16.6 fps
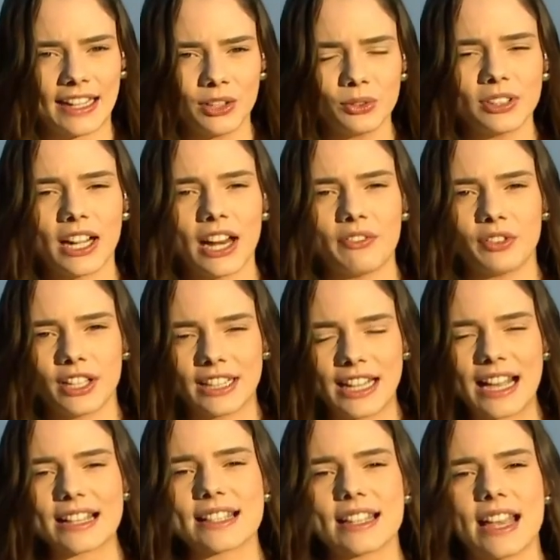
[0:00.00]
aqui no trevo que
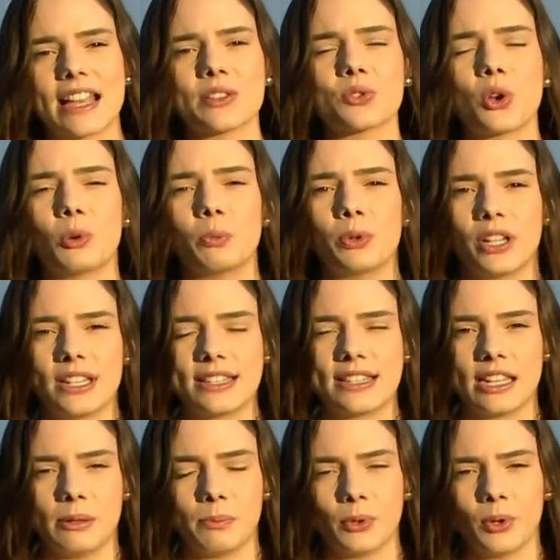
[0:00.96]
dá acesso ao
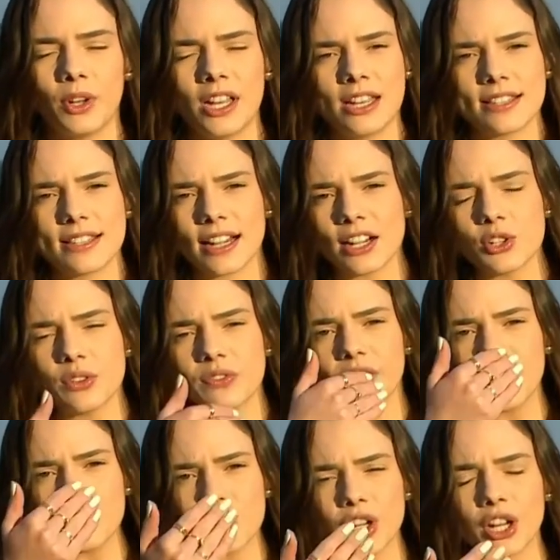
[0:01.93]
município. Cerca de
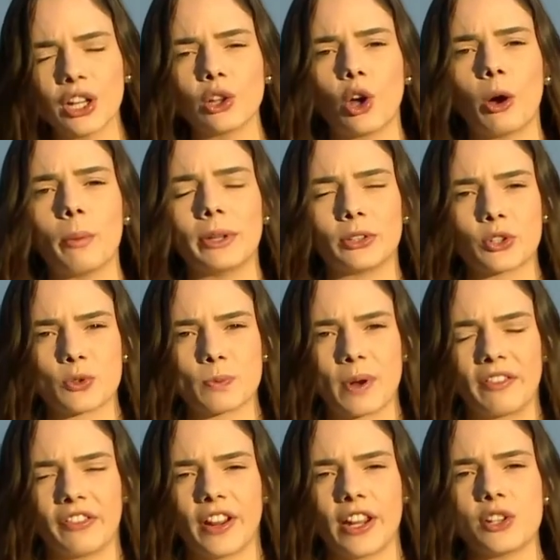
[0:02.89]
20 quilômetros
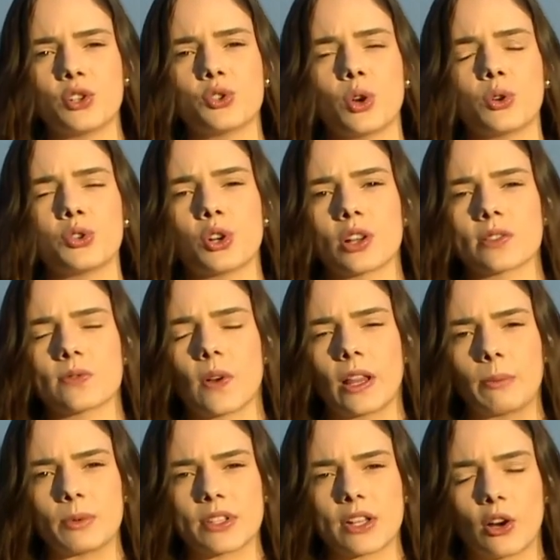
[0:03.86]
para frente de onde nós
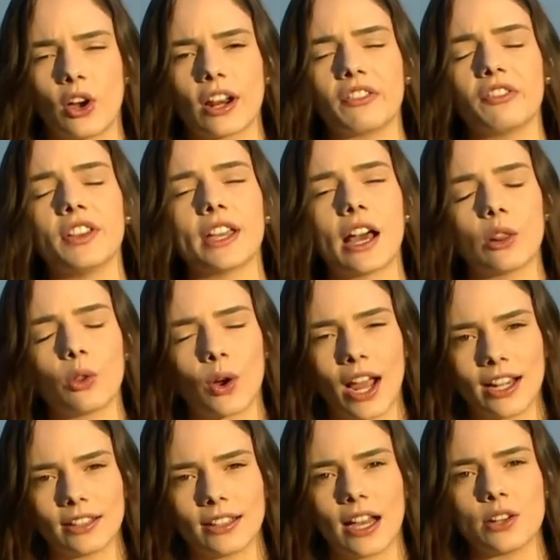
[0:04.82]
falamos agora fica a
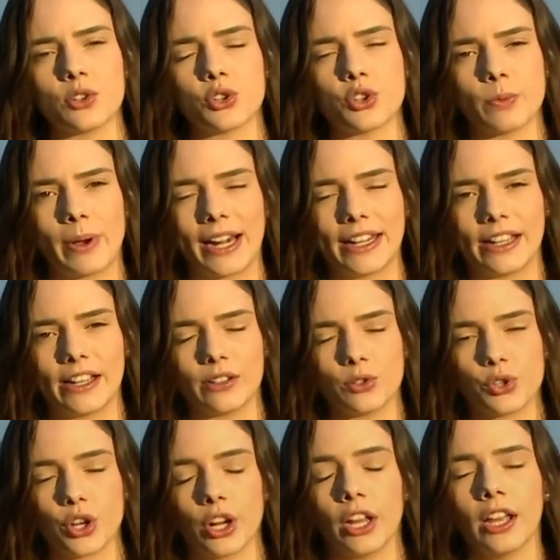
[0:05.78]
localidade de
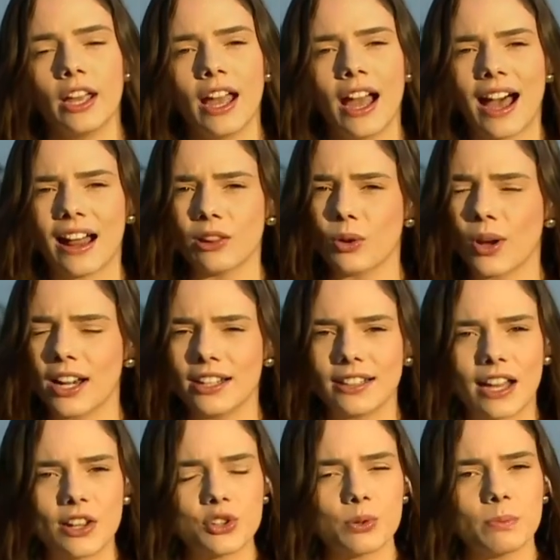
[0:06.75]
Mariante, a
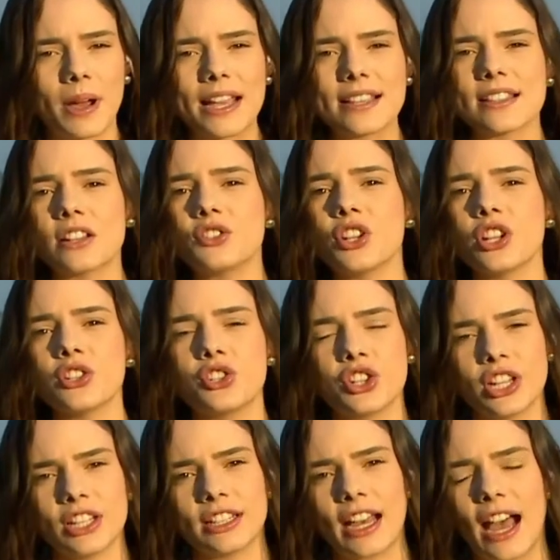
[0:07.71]
localidade mais
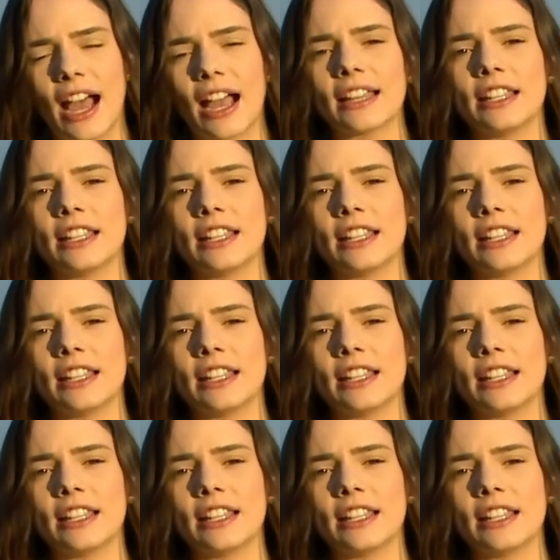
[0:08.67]
atingida.